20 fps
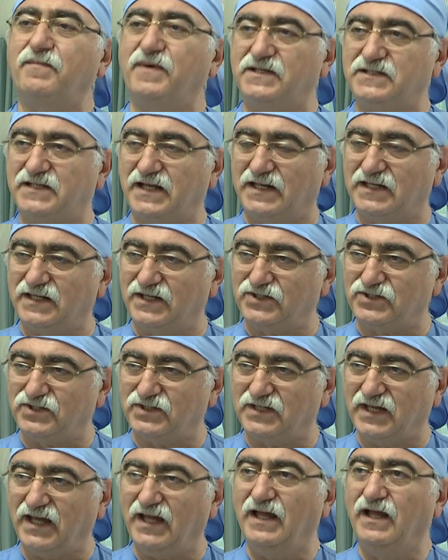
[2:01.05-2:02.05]
beslendiği
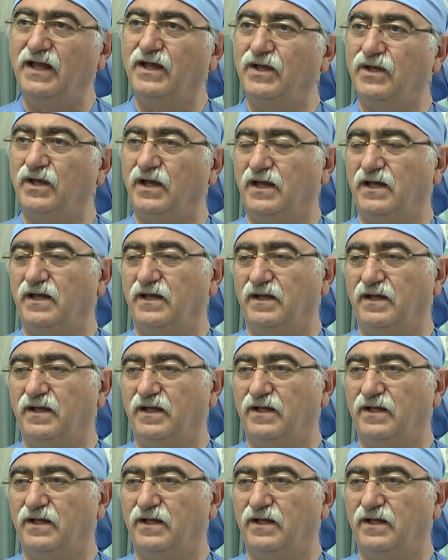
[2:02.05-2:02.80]
için de e,